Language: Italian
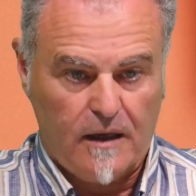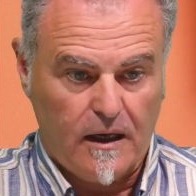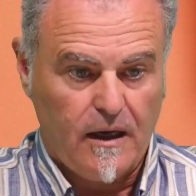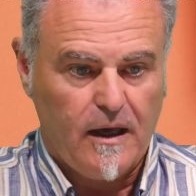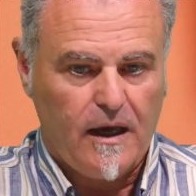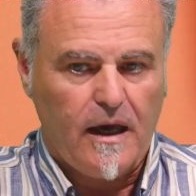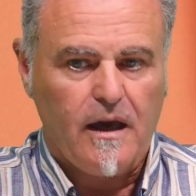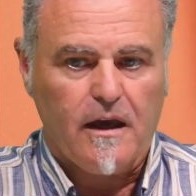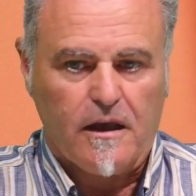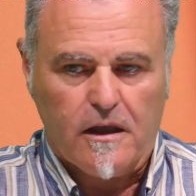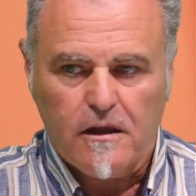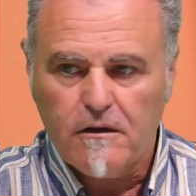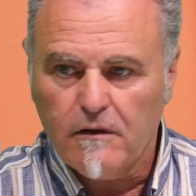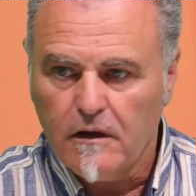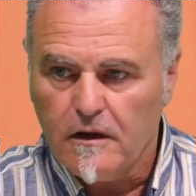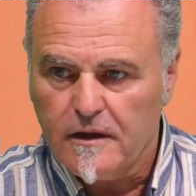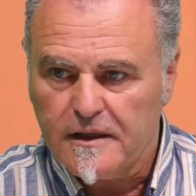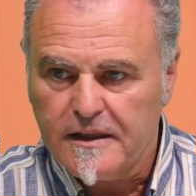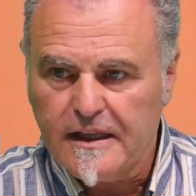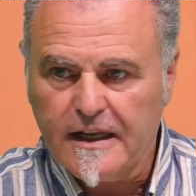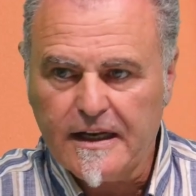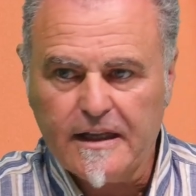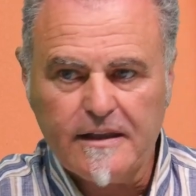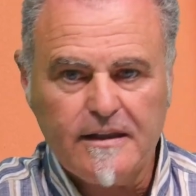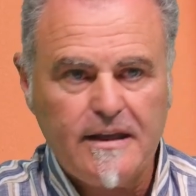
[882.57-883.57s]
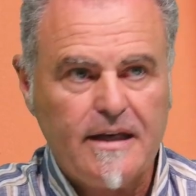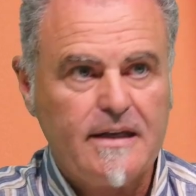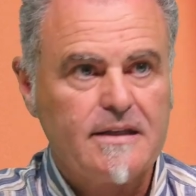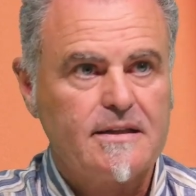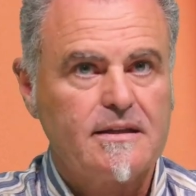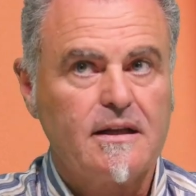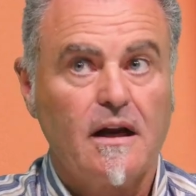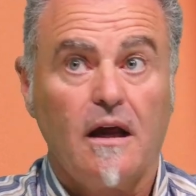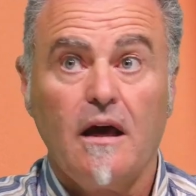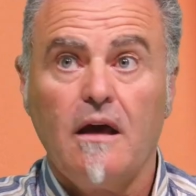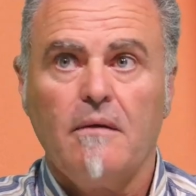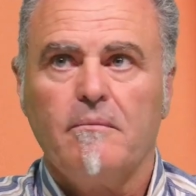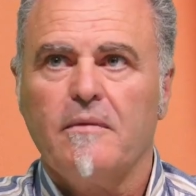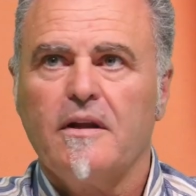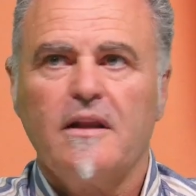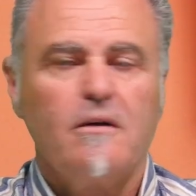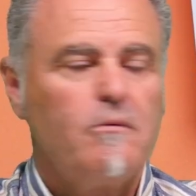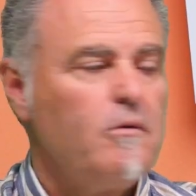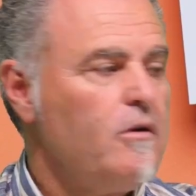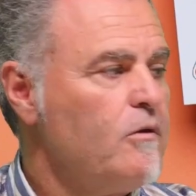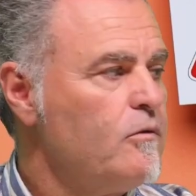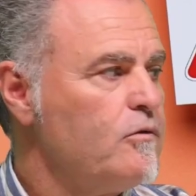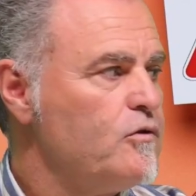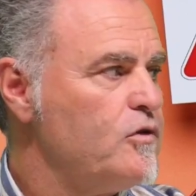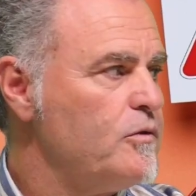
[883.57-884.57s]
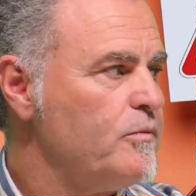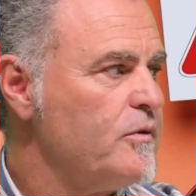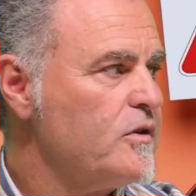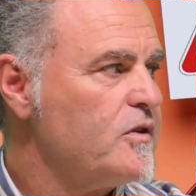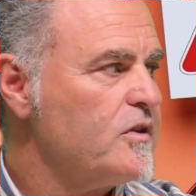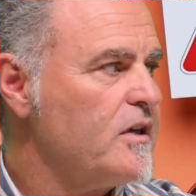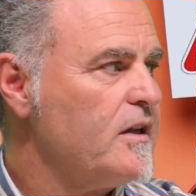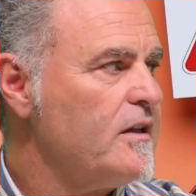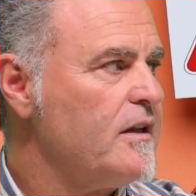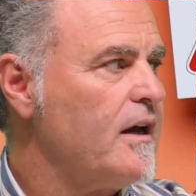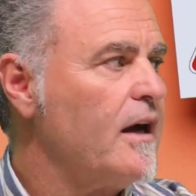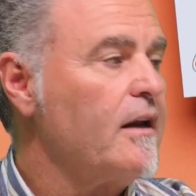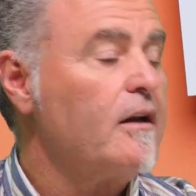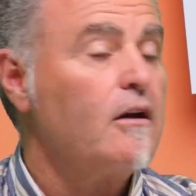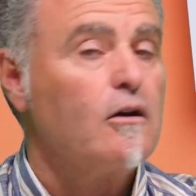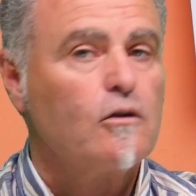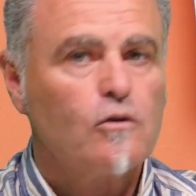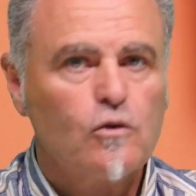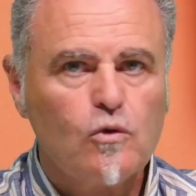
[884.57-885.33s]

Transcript: eh, io voglio andare a destra, eh, ma da qui non ci posso andare, no,